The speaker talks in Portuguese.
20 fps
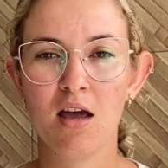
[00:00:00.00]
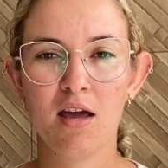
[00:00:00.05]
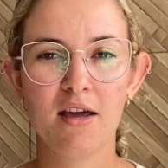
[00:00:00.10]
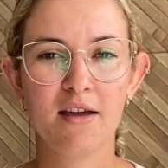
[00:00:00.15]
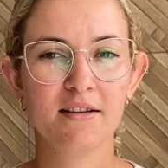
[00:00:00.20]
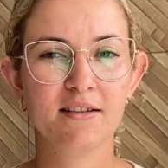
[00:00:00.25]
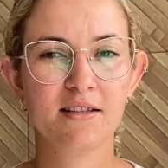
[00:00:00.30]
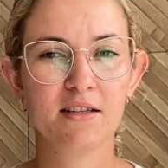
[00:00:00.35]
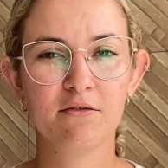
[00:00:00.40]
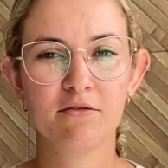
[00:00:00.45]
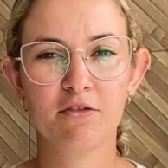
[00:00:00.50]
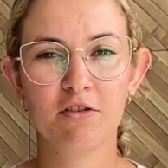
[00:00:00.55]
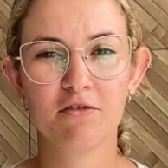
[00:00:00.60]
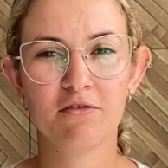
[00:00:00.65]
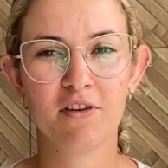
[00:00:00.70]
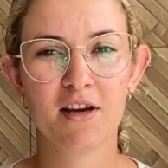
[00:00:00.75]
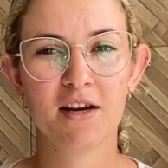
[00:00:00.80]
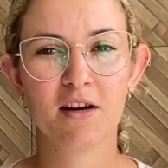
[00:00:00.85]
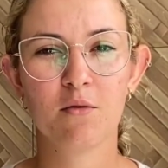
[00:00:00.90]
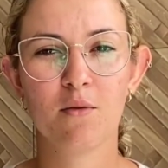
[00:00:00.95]
e
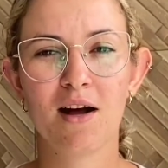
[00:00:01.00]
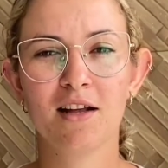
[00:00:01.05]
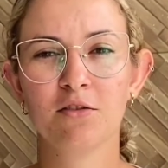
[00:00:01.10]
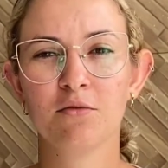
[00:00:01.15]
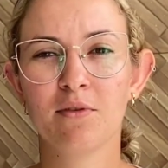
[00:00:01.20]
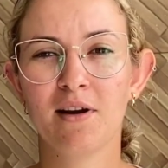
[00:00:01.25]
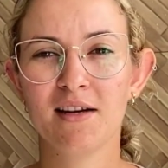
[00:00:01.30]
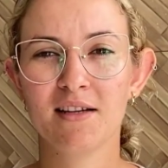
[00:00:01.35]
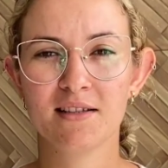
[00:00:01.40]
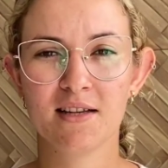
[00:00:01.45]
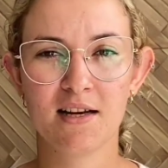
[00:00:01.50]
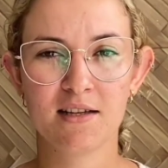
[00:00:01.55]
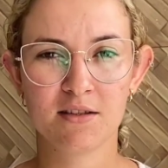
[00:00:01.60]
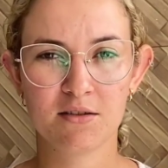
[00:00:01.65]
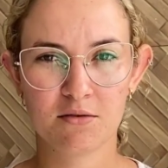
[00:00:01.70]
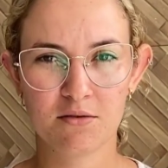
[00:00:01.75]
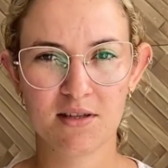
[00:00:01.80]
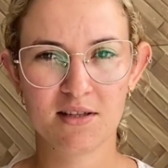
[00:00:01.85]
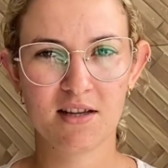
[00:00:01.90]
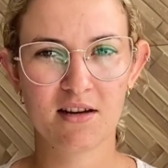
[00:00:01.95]
desenvolveram
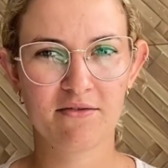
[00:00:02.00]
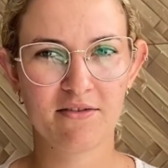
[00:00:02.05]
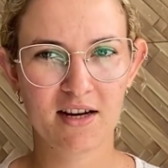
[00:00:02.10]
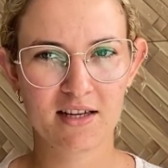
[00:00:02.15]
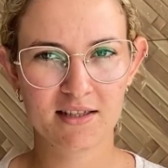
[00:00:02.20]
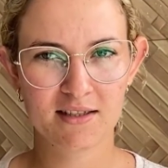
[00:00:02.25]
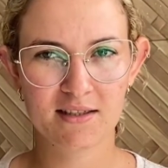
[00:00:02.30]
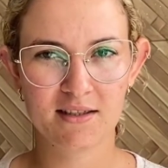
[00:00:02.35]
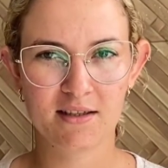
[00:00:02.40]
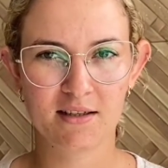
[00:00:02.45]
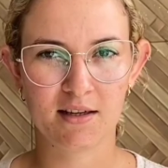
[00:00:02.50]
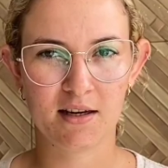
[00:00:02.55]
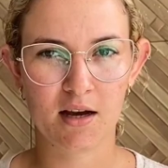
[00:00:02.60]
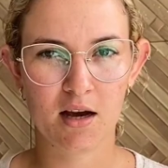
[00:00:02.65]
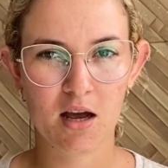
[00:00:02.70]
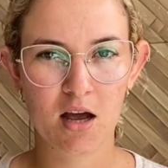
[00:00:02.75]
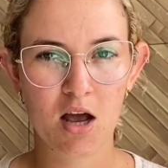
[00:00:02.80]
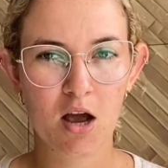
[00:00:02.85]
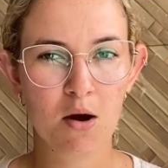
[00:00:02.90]
atualizações da vacina.